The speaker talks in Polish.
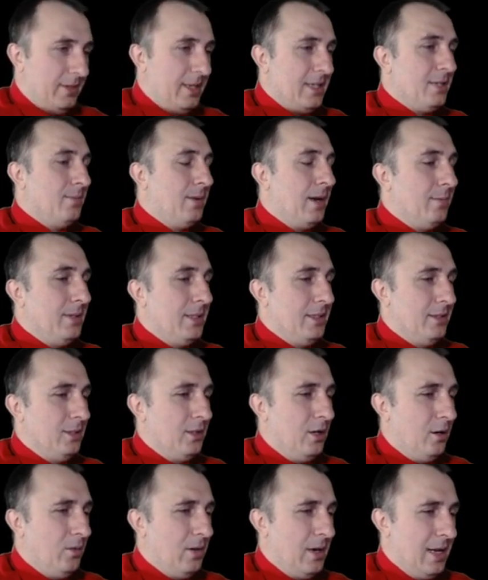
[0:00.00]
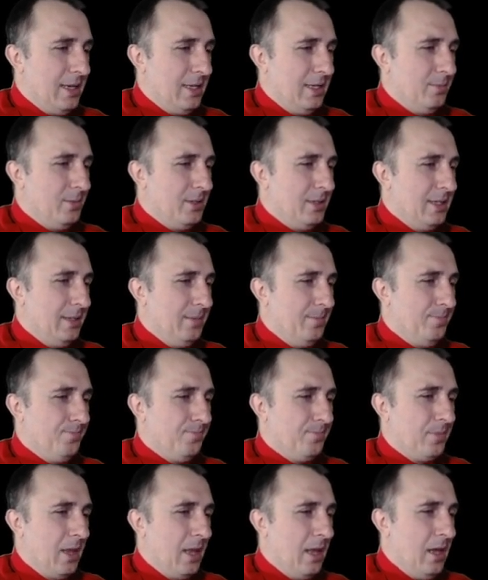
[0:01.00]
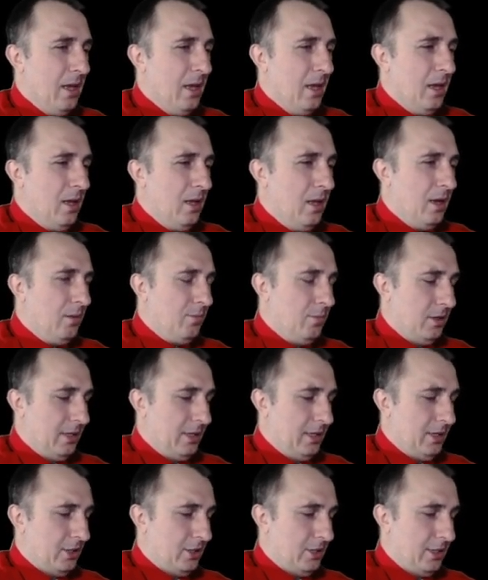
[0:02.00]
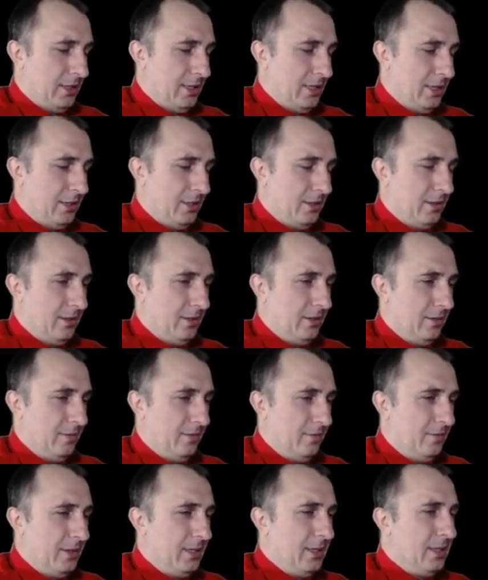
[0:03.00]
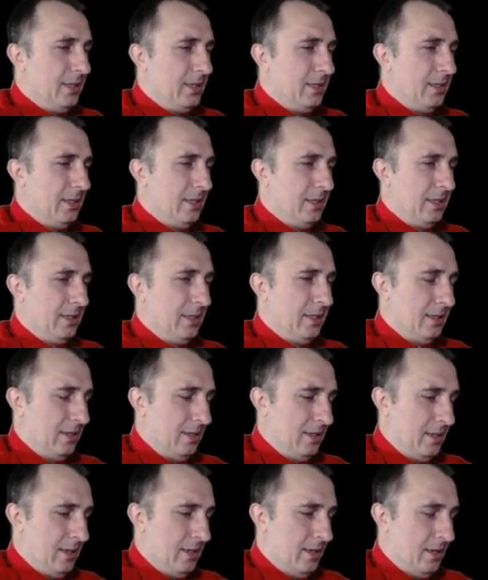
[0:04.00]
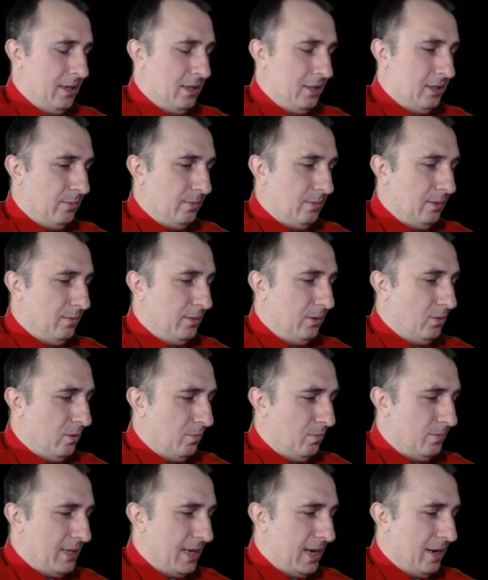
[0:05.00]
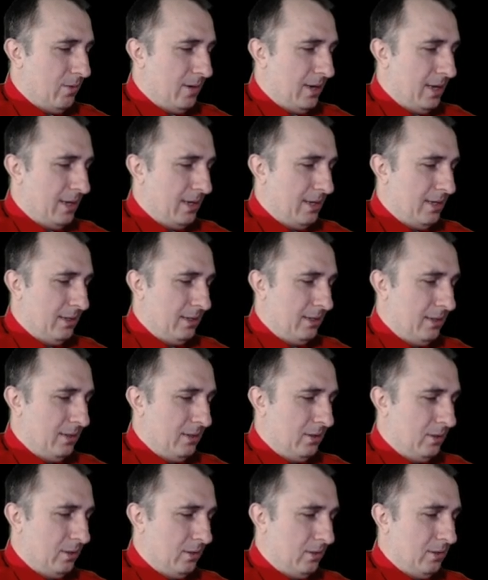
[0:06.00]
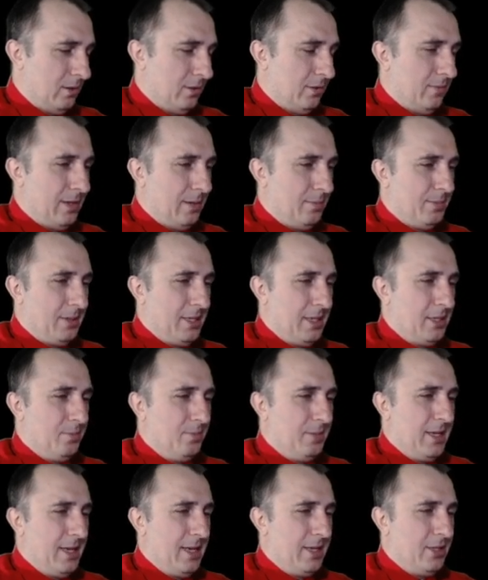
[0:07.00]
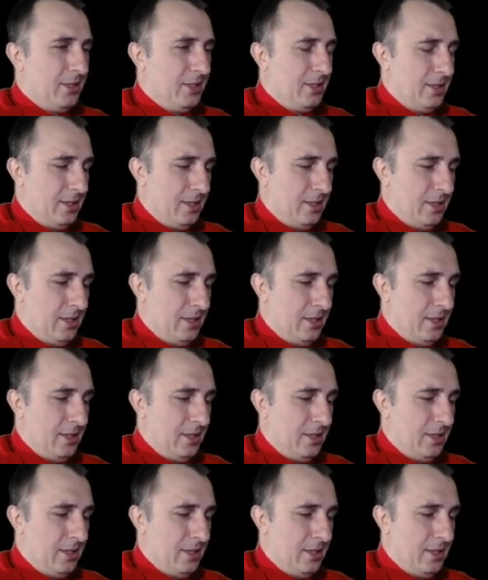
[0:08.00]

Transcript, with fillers: Więc mamy draw, elipsę, no mogę jeszcze dać fill żeby było białe, to 255.